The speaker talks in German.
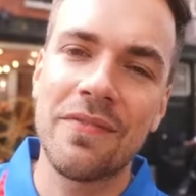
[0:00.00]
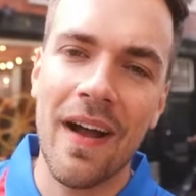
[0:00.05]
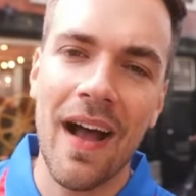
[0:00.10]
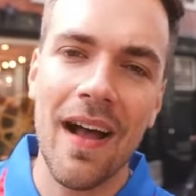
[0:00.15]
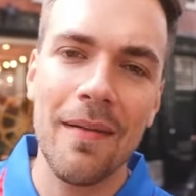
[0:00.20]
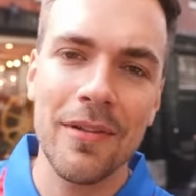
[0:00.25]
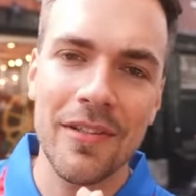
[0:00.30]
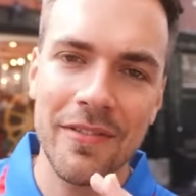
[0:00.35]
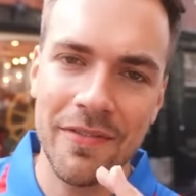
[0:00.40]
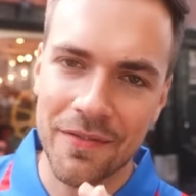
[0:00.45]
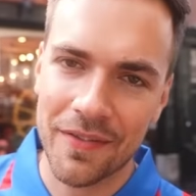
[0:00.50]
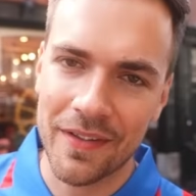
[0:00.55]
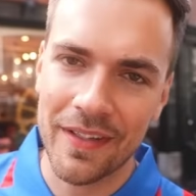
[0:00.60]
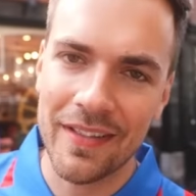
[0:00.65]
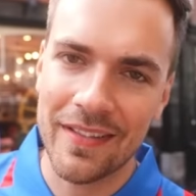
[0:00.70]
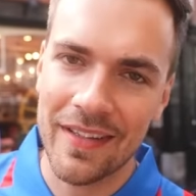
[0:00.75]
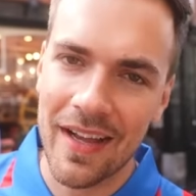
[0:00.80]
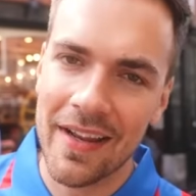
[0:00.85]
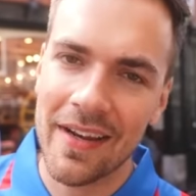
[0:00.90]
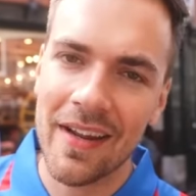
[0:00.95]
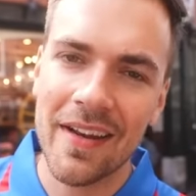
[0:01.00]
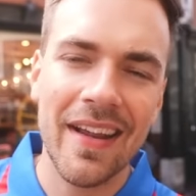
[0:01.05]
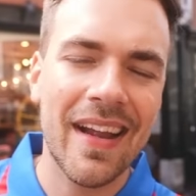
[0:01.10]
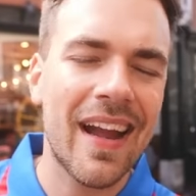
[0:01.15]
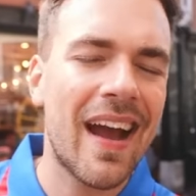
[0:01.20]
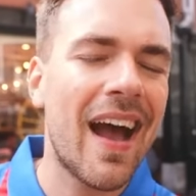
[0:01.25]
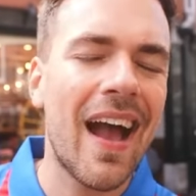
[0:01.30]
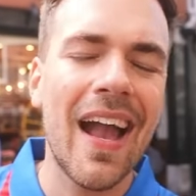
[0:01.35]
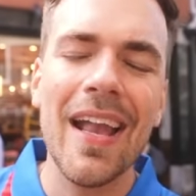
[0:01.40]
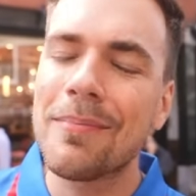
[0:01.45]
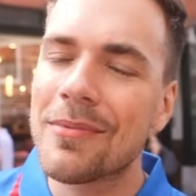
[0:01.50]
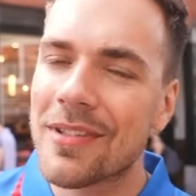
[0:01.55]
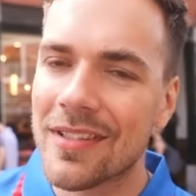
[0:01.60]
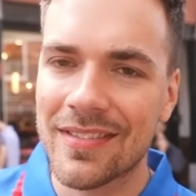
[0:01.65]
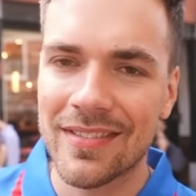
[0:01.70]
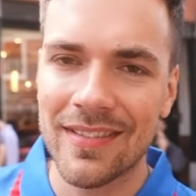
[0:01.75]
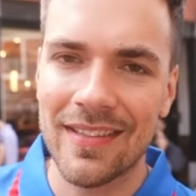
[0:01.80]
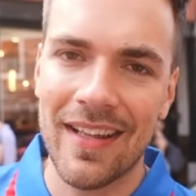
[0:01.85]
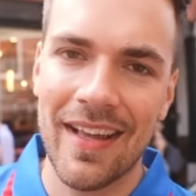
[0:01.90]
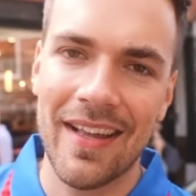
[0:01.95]
Fabelfried, einer der
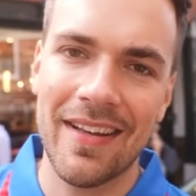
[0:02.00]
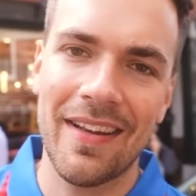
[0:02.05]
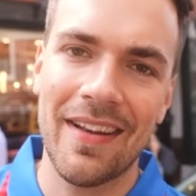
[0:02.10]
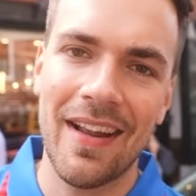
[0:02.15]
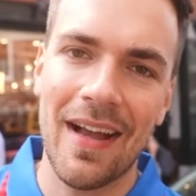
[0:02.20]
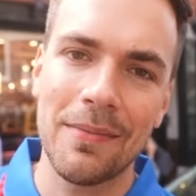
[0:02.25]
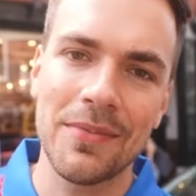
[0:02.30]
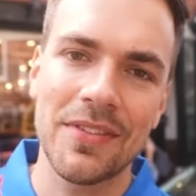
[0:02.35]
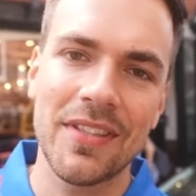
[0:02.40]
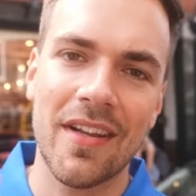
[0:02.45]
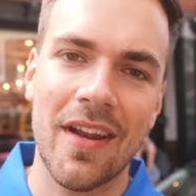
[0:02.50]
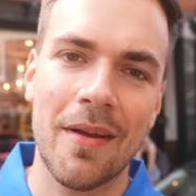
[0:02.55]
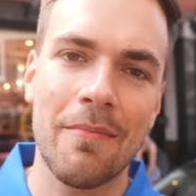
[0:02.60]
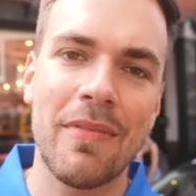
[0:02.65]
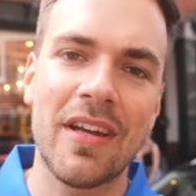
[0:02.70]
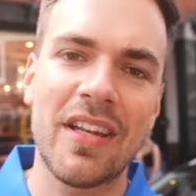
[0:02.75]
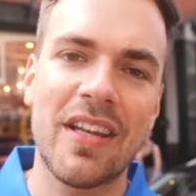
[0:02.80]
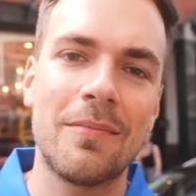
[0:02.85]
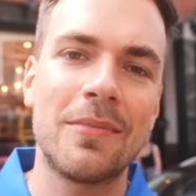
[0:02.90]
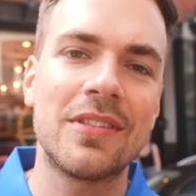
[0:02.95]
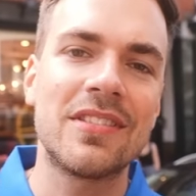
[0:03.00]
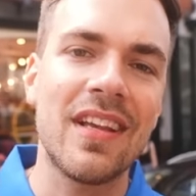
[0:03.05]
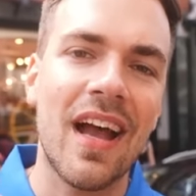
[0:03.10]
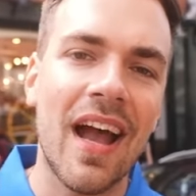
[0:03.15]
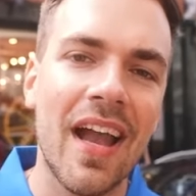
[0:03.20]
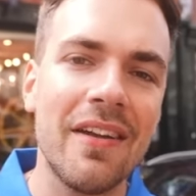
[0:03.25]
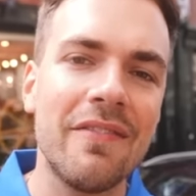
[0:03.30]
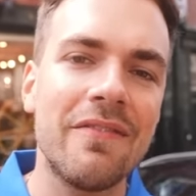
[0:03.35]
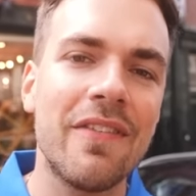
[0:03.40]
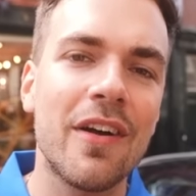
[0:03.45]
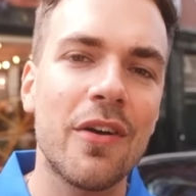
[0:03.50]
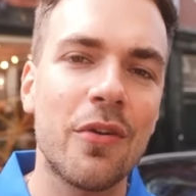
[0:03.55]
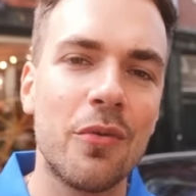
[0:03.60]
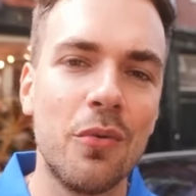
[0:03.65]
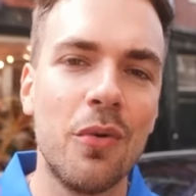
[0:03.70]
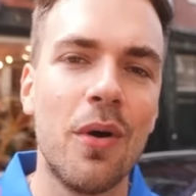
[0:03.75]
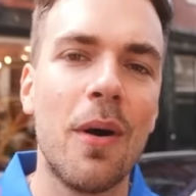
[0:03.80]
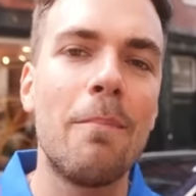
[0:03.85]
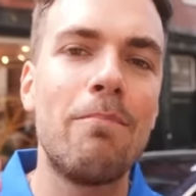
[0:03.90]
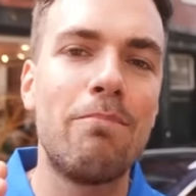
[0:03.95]
gehyptesten Läden in Amsterdam, bei dem es einfach
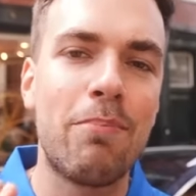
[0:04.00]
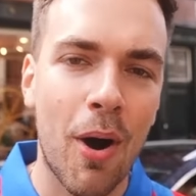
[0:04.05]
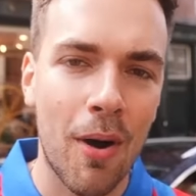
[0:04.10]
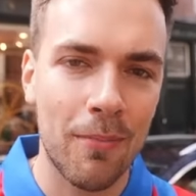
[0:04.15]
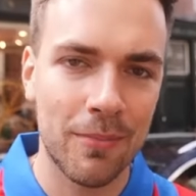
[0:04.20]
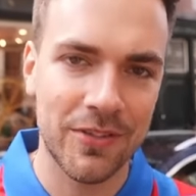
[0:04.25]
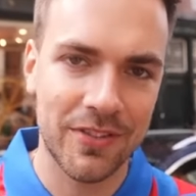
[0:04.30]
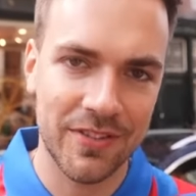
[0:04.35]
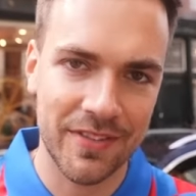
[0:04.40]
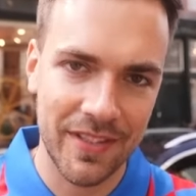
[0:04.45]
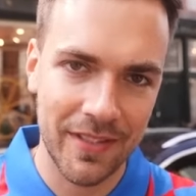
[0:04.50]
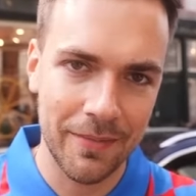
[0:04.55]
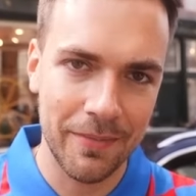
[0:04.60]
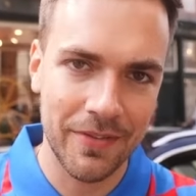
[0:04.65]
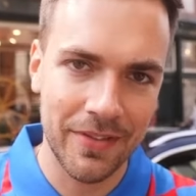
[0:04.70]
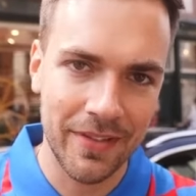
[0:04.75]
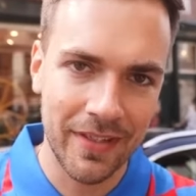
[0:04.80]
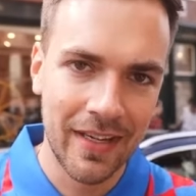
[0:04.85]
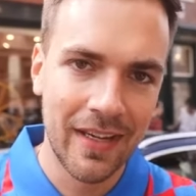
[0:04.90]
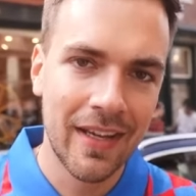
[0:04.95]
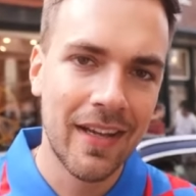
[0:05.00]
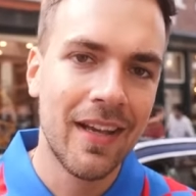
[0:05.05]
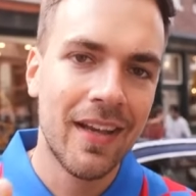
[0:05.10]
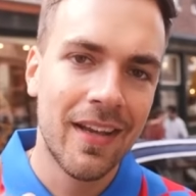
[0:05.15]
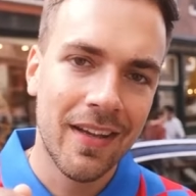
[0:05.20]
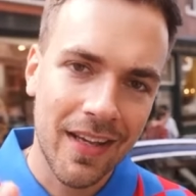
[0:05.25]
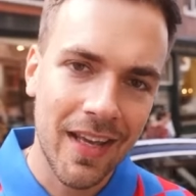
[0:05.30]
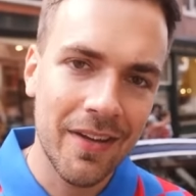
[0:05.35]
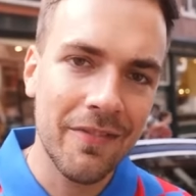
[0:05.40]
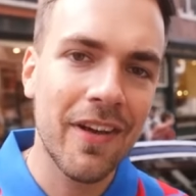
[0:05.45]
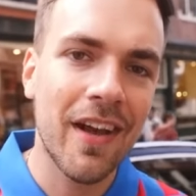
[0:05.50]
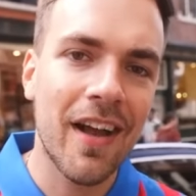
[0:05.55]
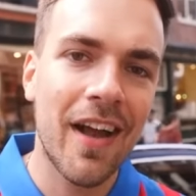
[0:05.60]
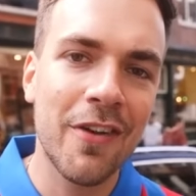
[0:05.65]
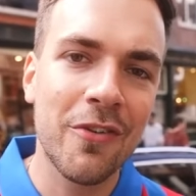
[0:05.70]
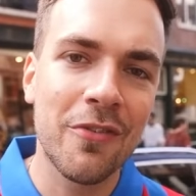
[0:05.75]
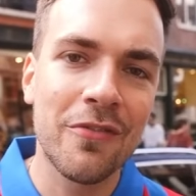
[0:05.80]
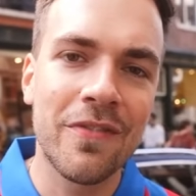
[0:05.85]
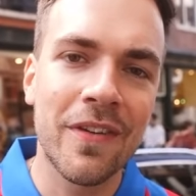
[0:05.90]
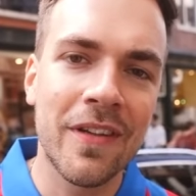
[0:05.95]
nur Pommes gibt. Gehen wir
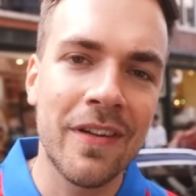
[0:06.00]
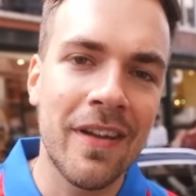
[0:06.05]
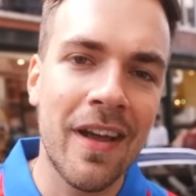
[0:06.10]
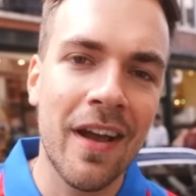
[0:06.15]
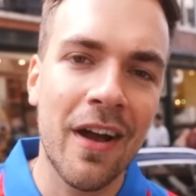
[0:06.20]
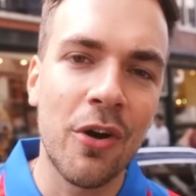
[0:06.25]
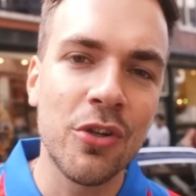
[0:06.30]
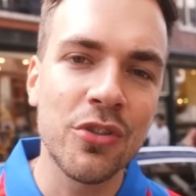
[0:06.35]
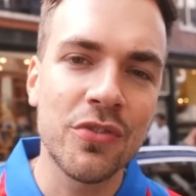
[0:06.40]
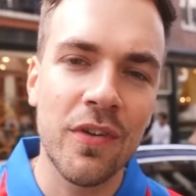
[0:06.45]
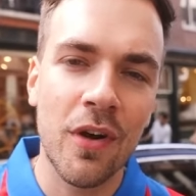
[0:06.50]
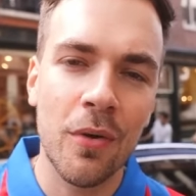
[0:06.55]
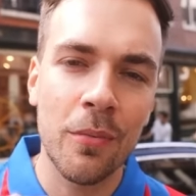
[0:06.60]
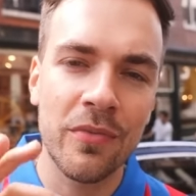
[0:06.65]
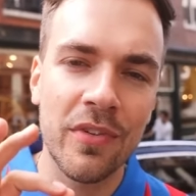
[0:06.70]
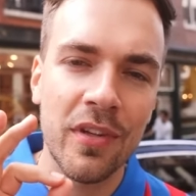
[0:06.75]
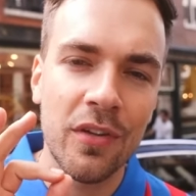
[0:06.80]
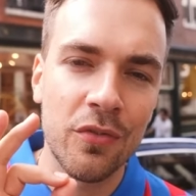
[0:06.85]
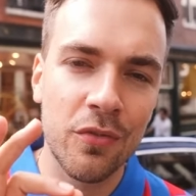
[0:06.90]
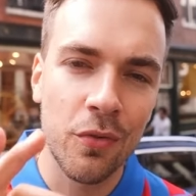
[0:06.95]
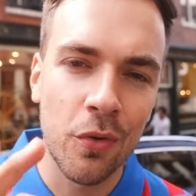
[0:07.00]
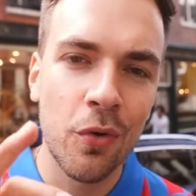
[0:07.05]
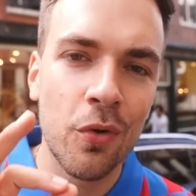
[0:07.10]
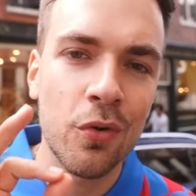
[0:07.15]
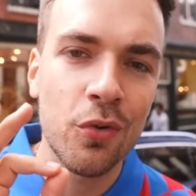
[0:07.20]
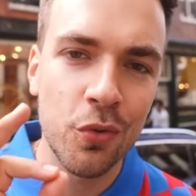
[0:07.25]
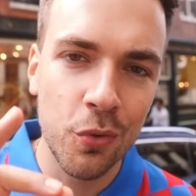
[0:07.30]
rein und finden heraus, warum sie so gut